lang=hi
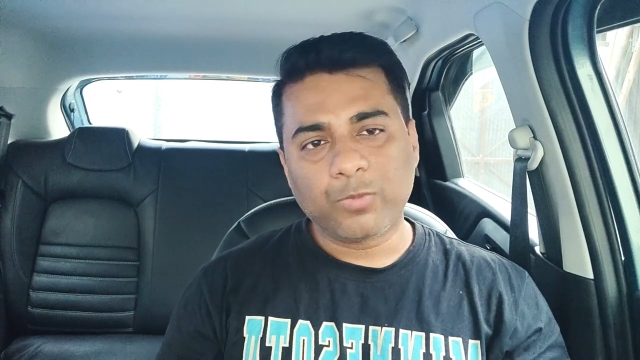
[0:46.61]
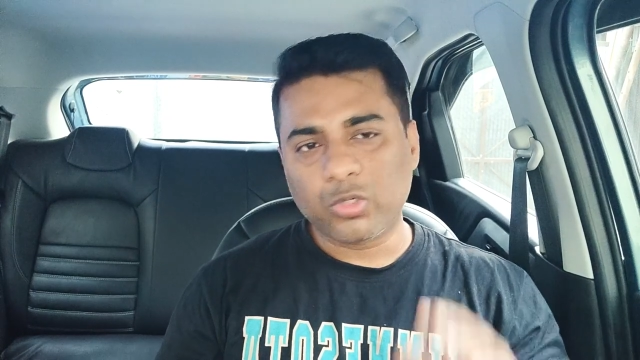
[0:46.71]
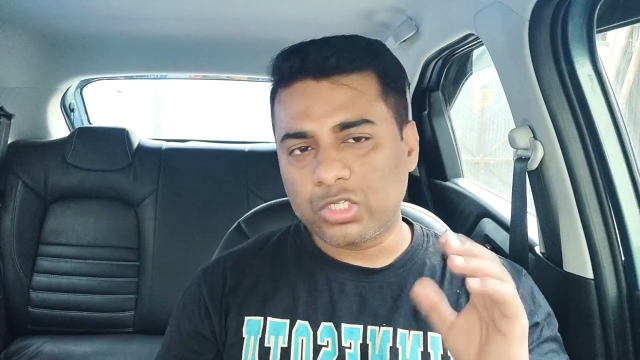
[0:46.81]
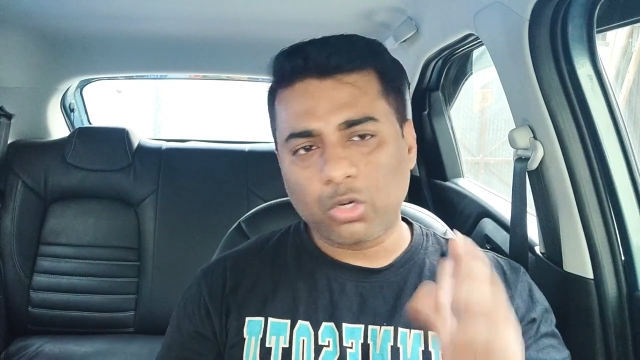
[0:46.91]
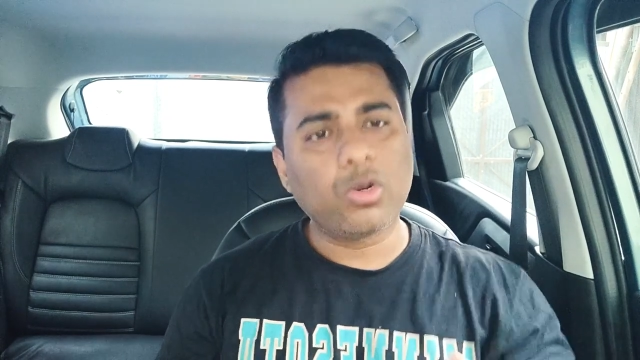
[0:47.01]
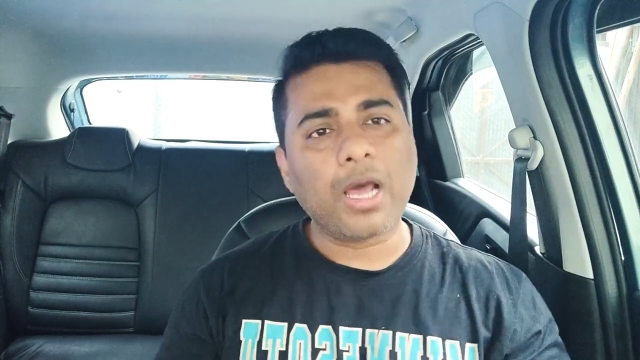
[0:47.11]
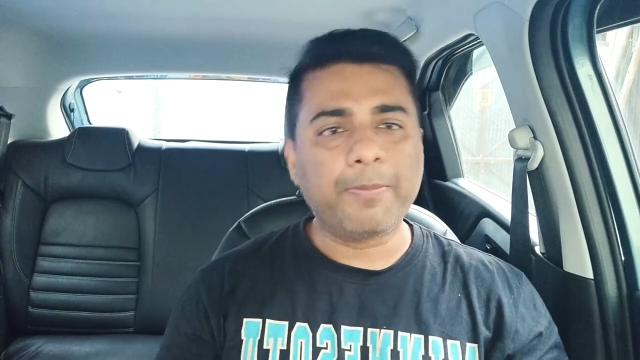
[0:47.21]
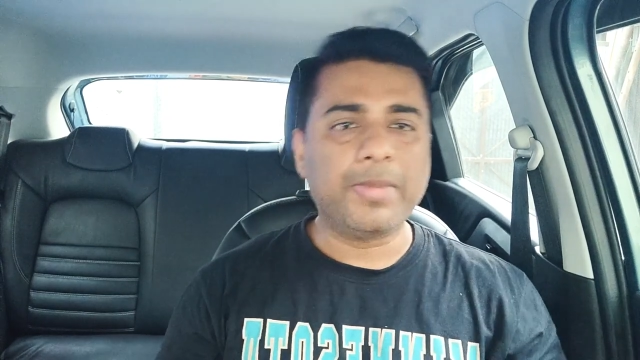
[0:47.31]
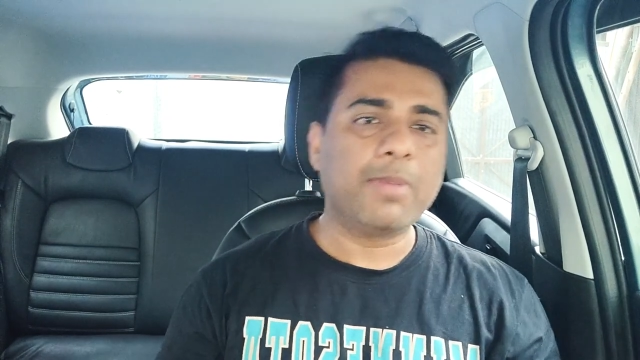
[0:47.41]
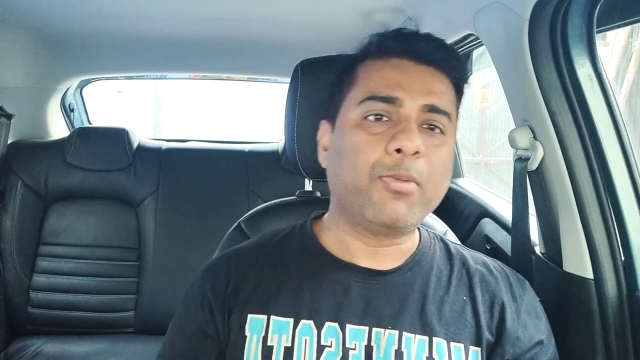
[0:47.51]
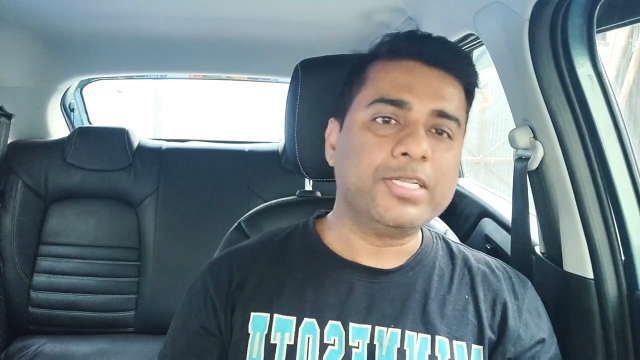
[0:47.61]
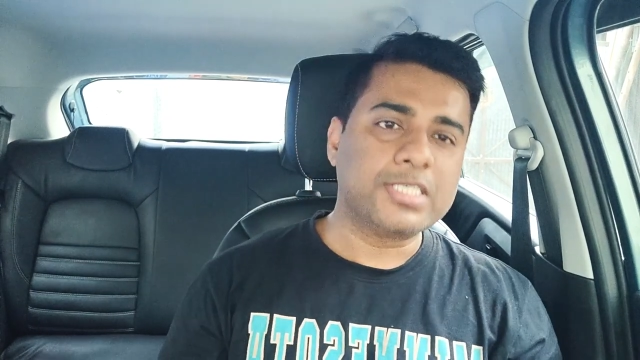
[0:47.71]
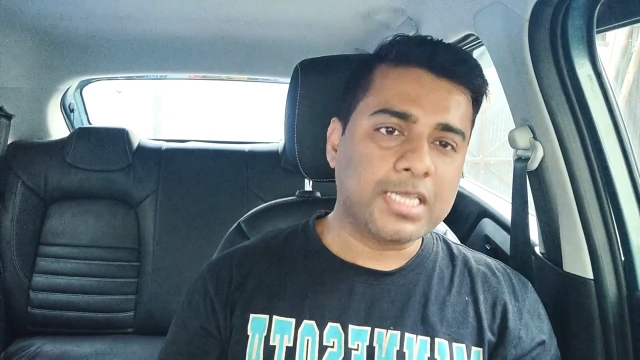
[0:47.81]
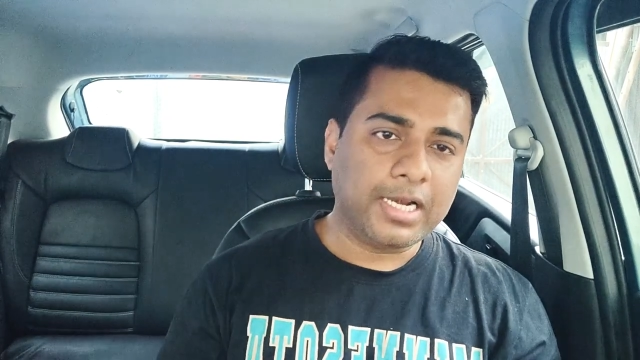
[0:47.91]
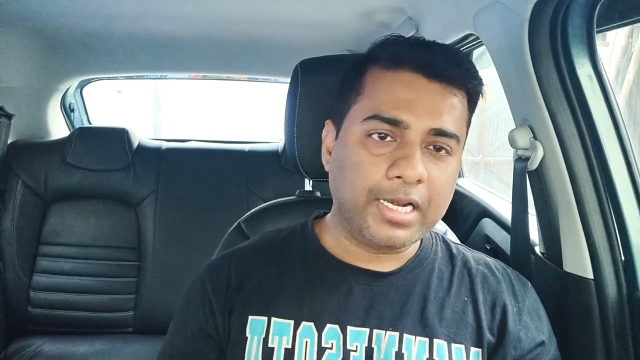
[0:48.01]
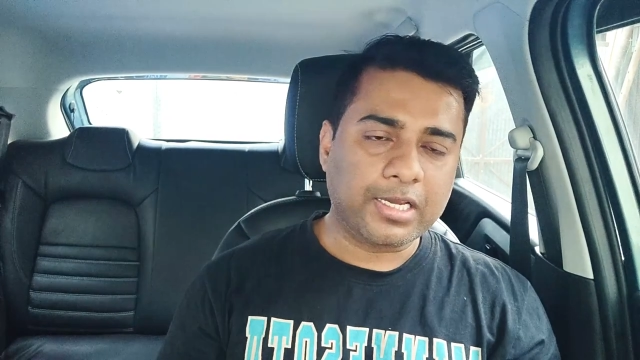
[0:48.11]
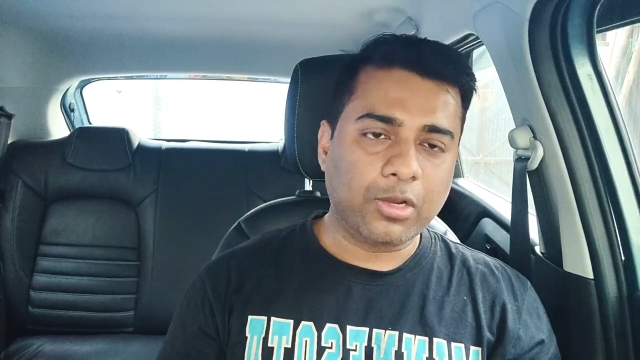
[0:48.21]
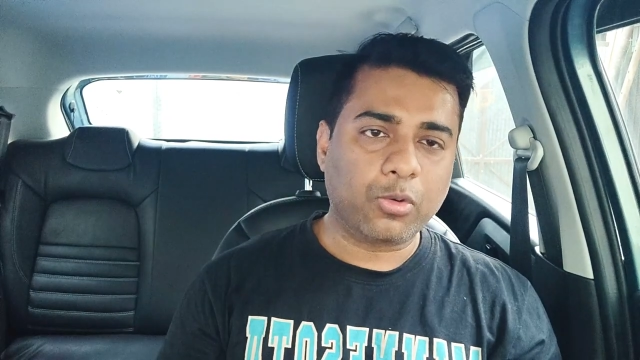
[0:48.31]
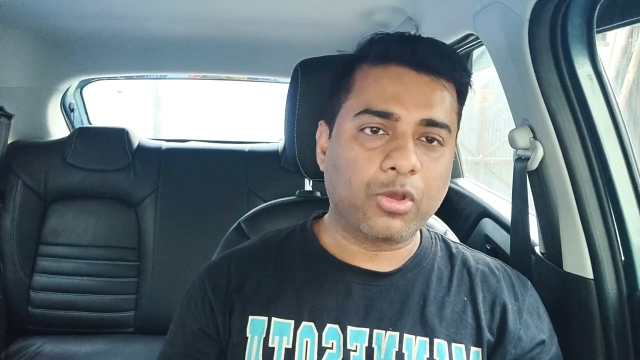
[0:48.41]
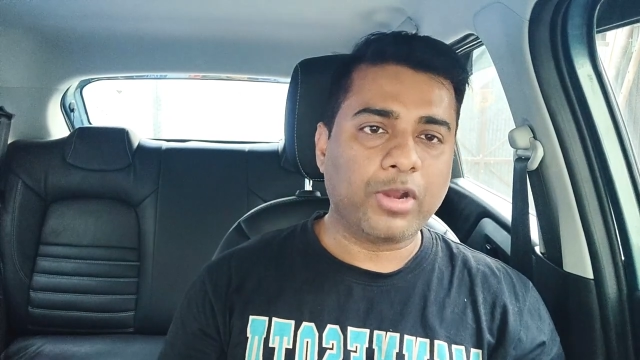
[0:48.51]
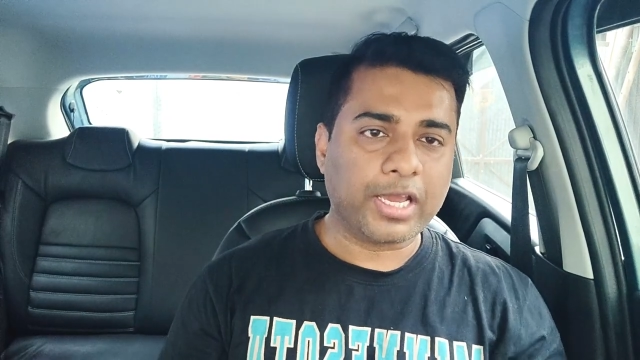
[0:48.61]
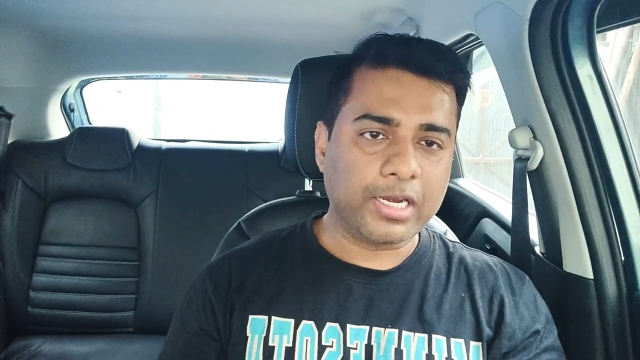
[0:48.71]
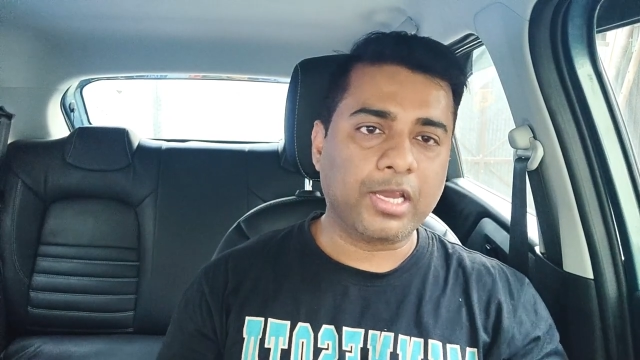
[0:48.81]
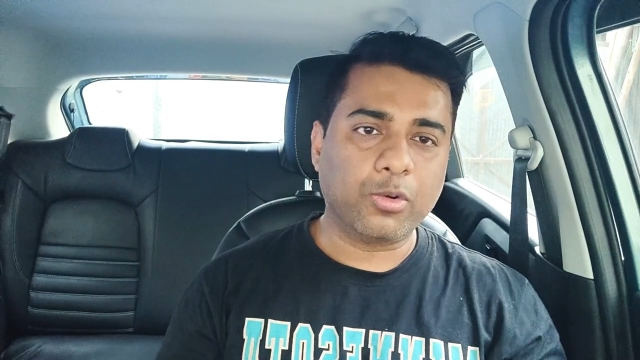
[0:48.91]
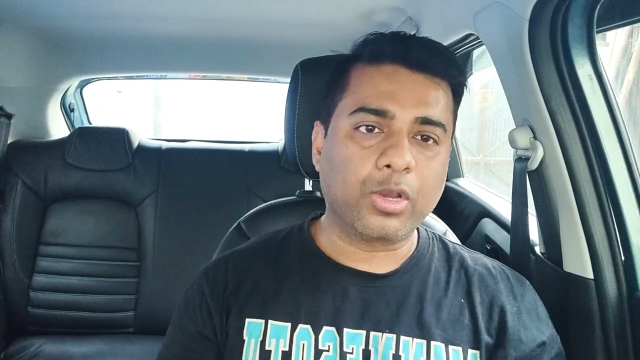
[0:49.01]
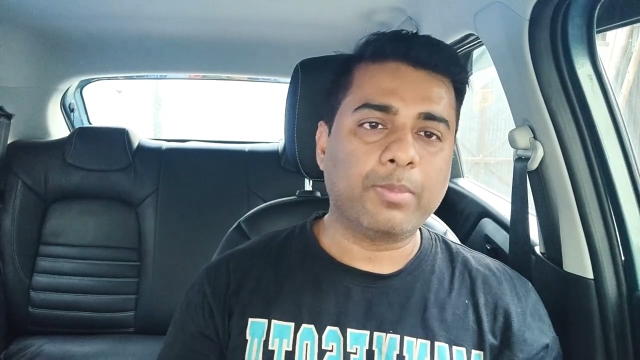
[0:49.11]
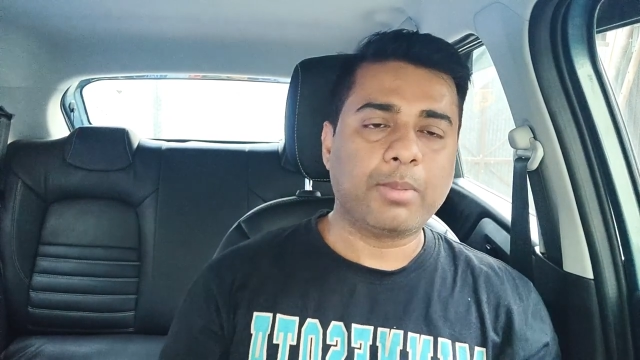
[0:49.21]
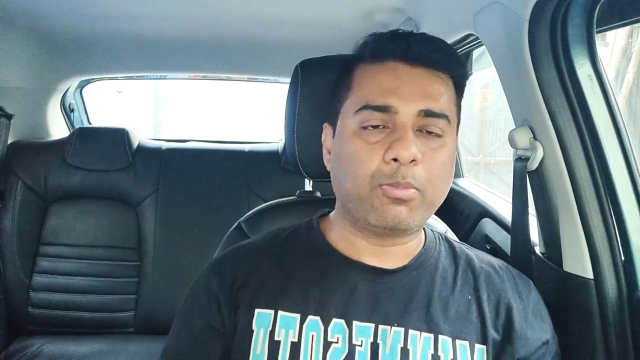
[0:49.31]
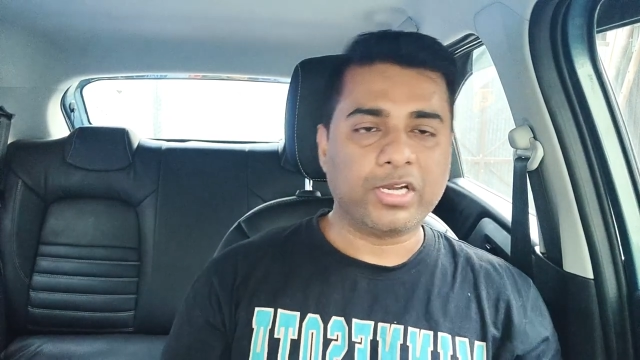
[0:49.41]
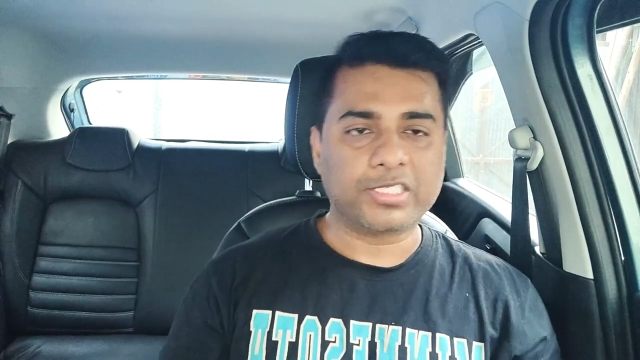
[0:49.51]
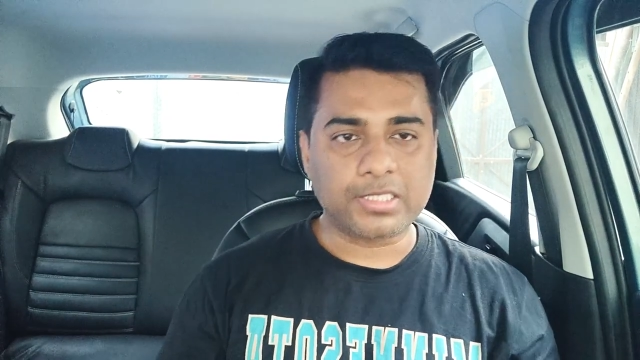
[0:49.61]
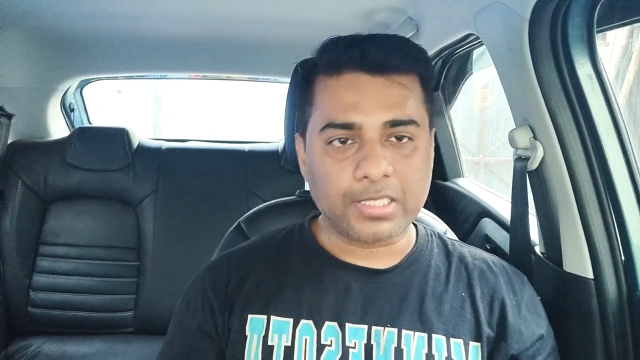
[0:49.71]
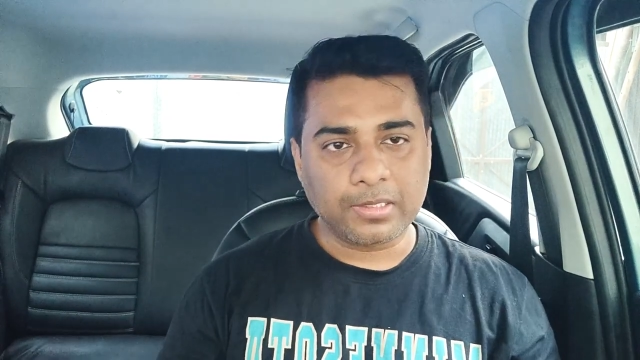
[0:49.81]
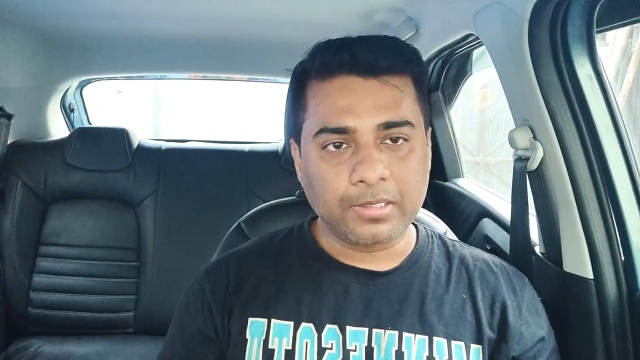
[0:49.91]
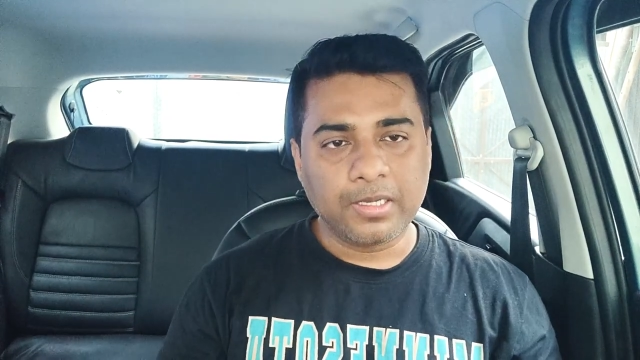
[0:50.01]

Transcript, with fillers: तो जरूर आप मेरे पॉइंट से रिलेट करोगे और एग्री करोगे मेरे पॉइंट्स के साथ